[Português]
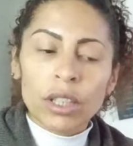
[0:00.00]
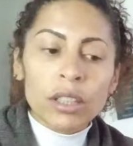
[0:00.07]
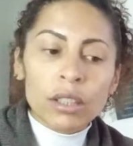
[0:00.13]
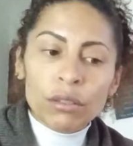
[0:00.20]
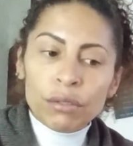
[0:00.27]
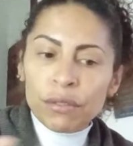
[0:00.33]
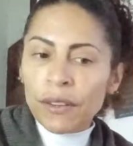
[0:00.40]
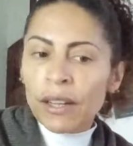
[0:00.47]
E
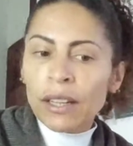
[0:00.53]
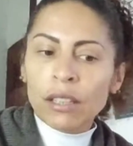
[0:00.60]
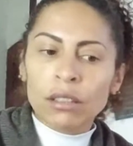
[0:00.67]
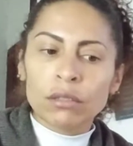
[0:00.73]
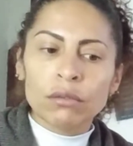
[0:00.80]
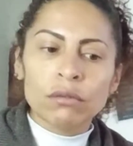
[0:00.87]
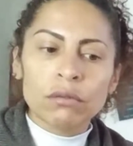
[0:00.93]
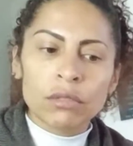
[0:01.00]
não
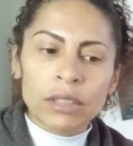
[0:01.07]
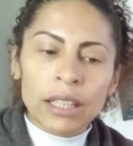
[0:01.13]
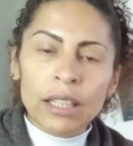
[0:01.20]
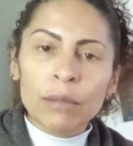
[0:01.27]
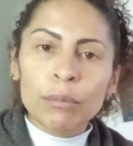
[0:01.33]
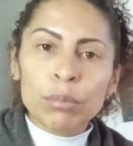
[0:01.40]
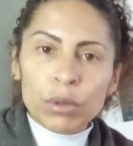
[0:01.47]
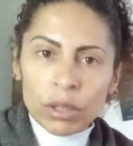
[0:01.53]
falam,
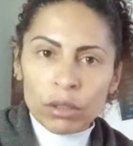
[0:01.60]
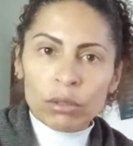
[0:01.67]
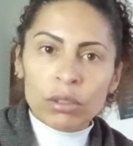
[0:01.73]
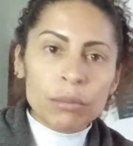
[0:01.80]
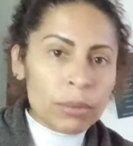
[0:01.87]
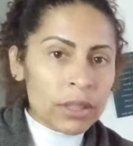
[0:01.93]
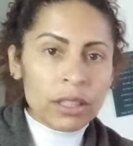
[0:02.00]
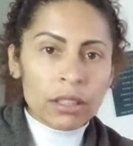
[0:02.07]
né? Porque o
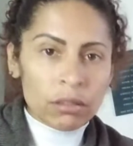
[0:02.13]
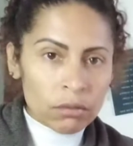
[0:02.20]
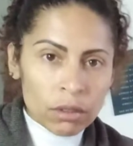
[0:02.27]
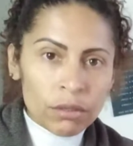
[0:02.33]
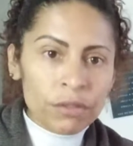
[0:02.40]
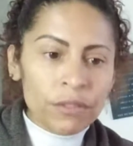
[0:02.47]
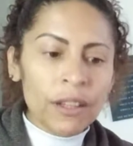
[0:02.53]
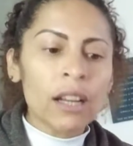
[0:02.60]
libriano
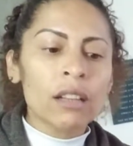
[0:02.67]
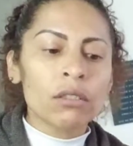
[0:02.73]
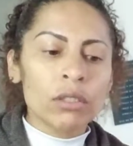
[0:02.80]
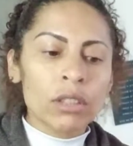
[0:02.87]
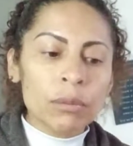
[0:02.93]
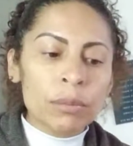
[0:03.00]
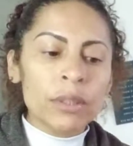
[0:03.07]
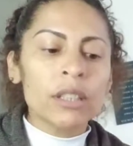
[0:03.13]
não fala. O
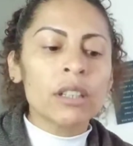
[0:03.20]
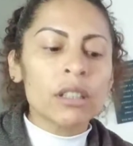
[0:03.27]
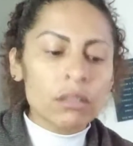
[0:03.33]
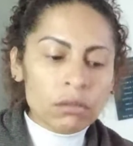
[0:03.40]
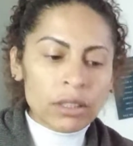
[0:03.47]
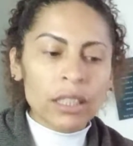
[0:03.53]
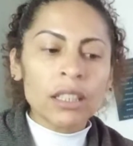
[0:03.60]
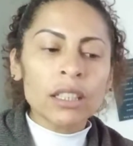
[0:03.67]

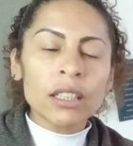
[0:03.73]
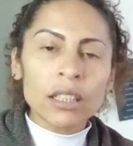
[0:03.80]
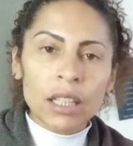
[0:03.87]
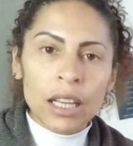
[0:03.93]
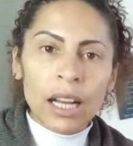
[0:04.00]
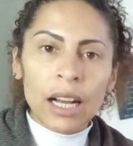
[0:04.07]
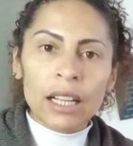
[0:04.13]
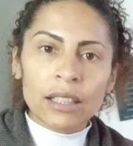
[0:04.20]
libriano
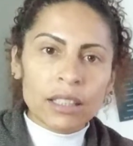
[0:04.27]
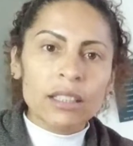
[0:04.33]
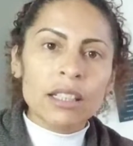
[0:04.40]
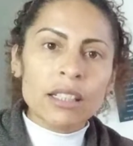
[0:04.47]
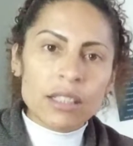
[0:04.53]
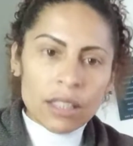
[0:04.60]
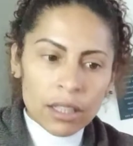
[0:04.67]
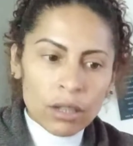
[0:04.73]
tem a
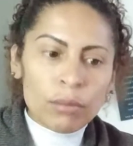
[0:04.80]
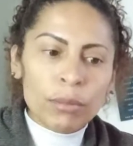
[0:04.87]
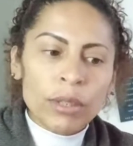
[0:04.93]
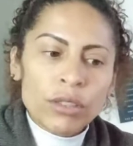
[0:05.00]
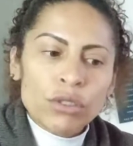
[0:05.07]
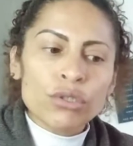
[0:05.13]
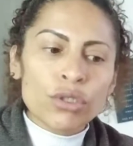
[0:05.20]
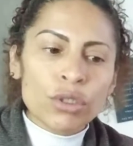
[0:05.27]
tendência
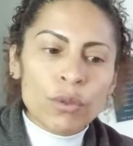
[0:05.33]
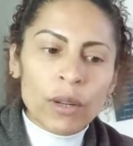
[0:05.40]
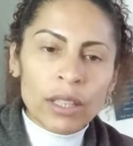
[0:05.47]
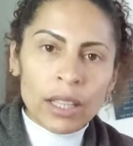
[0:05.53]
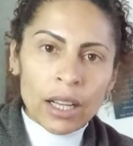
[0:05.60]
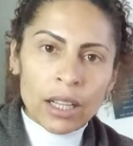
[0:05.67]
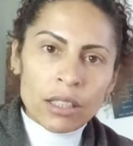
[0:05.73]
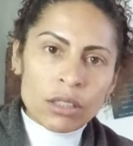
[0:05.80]
realmente de
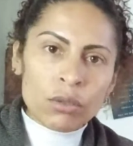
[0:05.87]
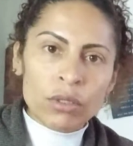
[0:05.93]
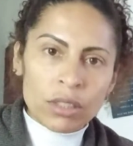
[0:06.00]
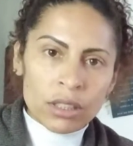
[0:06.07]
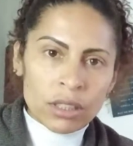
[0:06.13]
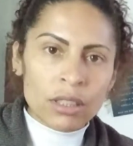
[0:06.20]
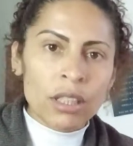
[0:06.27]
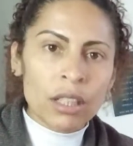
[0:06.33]
guardar as
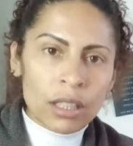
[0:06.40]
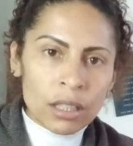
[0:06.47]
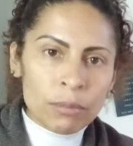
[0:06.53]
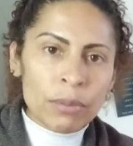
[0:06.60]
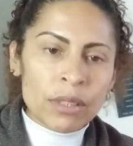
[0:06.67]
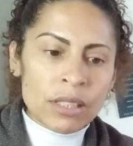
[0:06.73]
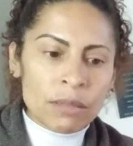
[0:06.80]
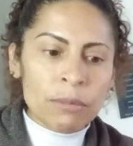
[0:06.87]
coisas dele ali
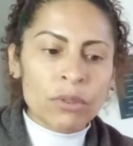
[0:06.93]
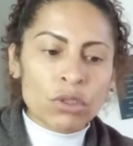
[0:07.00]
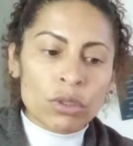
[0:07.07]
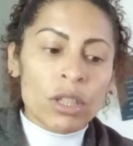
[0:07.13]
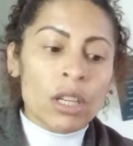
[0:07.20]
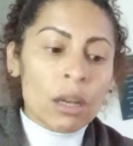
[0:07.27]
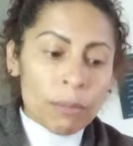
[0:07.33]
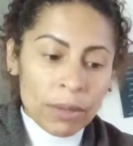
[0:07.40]
para cima,
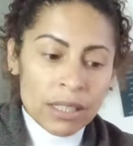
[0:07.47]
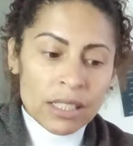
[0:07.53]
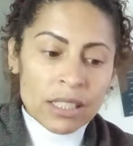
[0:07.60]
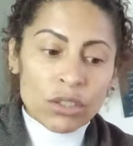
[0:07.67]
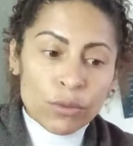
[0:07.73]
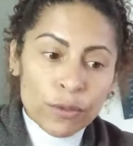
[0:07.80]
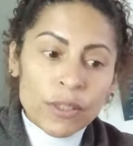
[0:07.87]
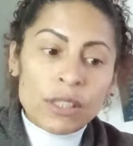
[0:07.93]
para
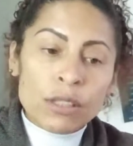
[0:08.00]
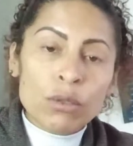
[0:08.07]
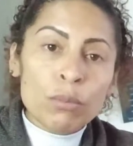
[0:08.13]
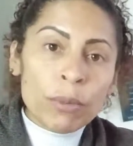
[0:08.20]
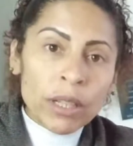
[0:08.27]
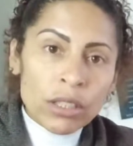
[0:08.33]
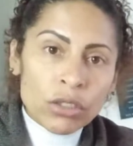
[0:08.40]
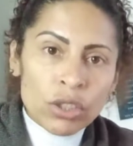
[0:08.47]
si.
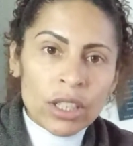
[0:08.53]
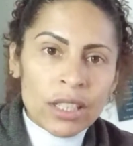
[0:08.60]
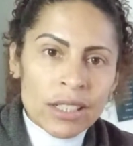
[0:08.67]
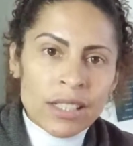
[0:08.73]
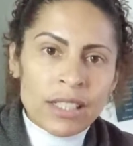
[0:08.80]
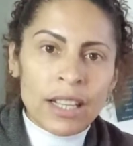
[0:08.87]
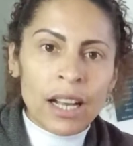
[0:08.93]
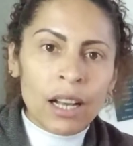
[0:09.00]
Dificilmente ele
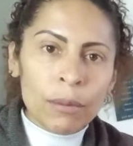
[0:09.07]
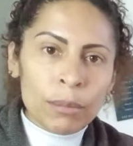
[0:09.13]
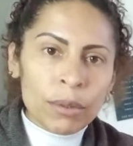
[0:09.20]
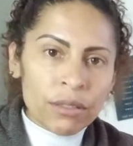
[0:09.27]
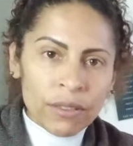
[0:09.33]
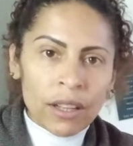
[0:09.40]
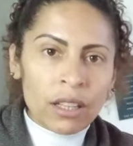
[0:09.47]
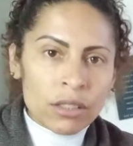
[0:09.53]
se
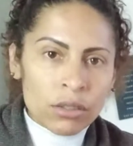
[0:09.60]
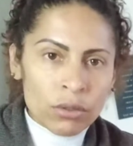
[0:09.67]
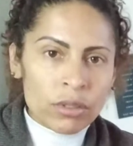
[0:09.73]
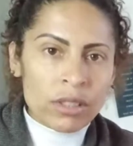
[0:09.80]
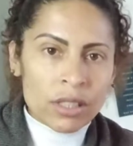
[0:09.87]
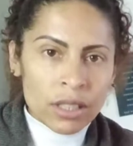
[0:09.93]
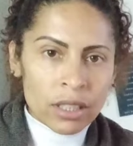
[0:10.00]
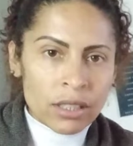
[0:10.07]
abre e fala as
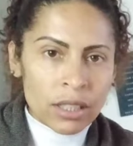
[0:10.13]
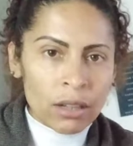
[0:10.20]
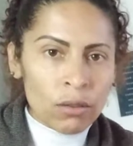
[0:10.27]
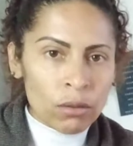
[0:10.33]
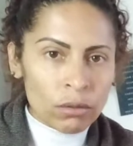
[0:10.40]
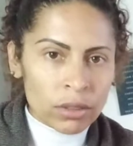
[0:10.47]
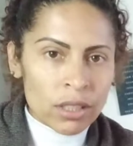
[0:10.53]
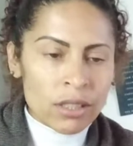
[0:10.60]
coisas que estão
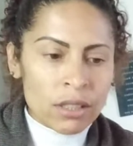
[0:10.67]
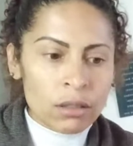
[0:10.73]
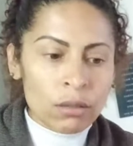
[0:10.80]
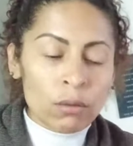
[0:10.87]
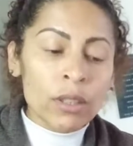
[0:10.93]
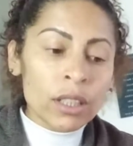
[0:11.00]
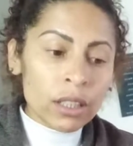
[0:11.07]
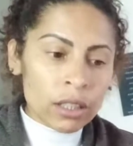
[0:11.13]
acontecendo
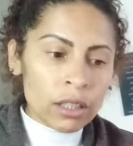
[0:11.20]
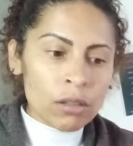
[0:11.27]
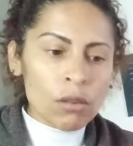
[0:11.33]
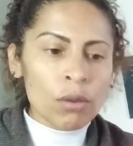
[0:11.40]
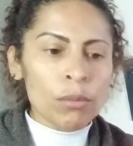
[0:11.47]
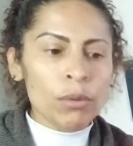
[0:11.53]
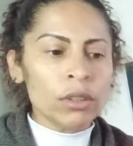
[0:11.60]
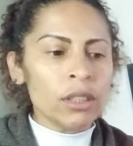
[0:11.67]
com ele que
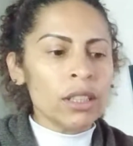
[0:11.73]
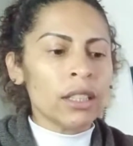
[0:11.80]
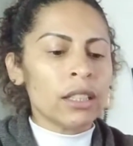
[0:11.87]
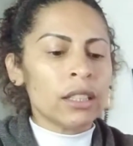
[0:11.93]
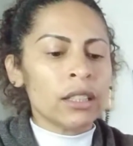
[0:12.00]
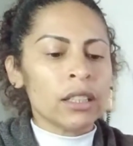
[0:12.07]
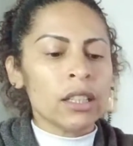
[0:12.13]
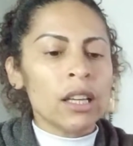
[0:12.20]
incomoda
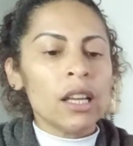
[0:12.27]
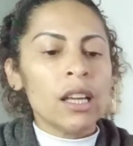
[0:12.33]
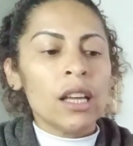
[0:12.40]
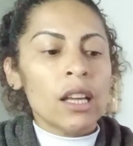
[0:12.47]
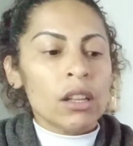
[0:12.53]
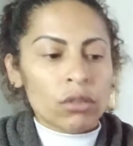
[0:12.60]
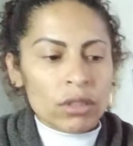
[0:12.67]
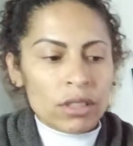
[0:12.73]
ele.
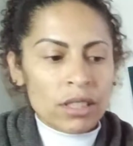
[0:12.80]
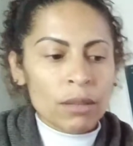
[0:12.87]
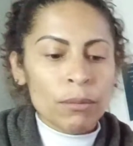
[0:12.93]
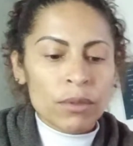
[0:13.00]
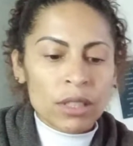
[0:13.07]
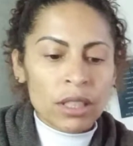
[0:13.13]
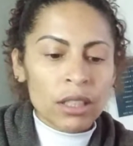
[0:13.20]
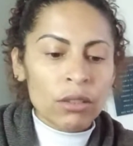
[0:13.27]
Nós
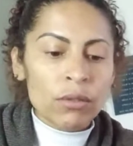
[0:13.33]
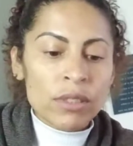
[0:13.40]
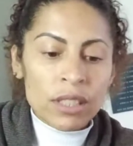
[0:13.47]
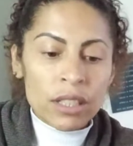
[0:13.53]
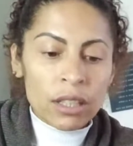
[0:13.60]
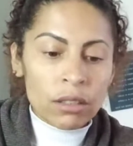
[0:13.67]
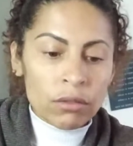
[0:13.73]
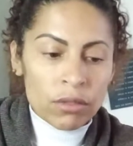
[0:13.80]
temos aqui os
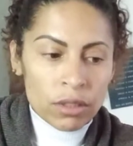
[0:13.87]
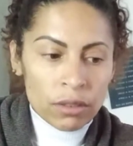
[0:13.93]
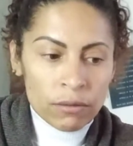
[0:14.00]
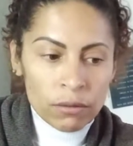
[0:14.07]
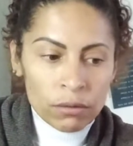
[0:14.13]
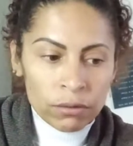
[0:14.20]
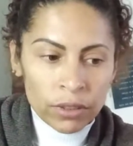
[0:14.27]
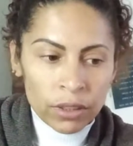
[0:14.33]
signos
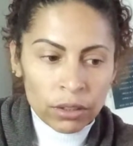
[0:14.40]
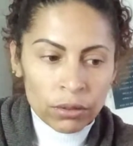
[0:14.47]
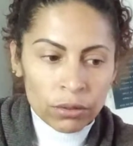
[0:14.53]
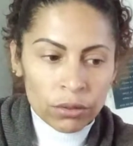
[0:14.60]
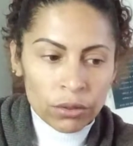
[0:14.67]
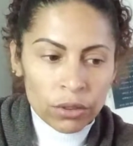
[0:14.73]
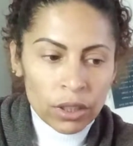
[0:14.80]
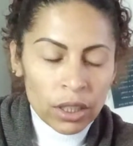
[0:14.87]

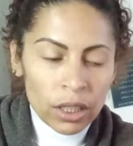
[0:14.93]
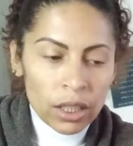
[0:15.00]
envolvidos: